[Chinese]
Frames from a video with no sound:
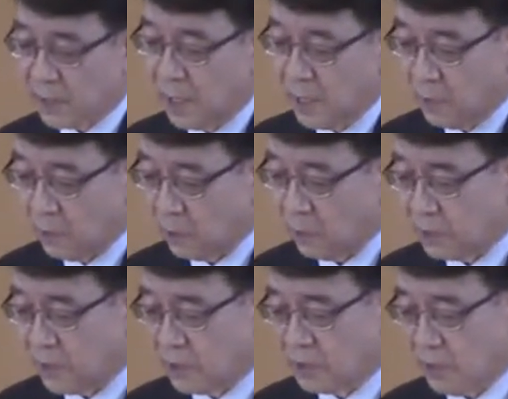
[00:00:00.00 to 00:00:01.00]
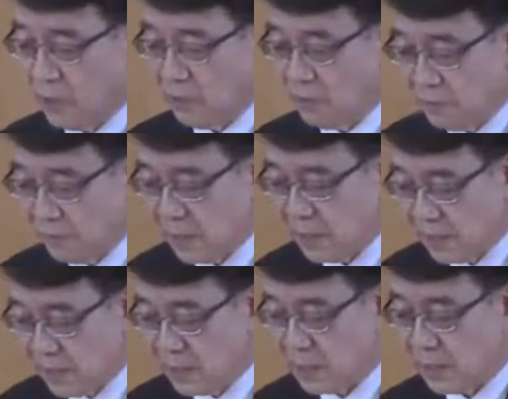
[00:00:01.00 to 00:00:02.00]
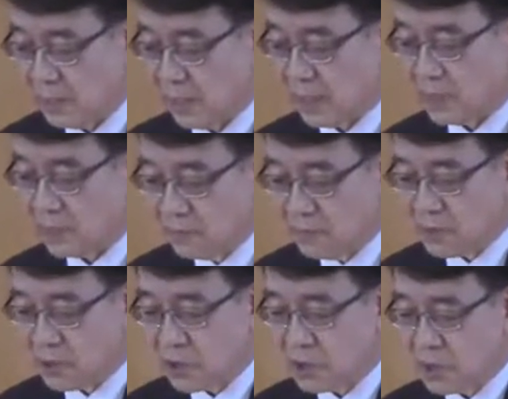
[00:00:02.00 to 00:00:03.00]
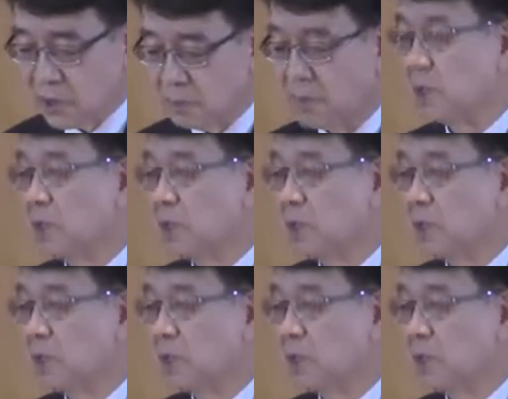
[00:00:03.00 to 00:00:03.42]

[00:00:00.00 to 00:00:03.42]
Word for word: 如果我被呃宣布脑死亡的话，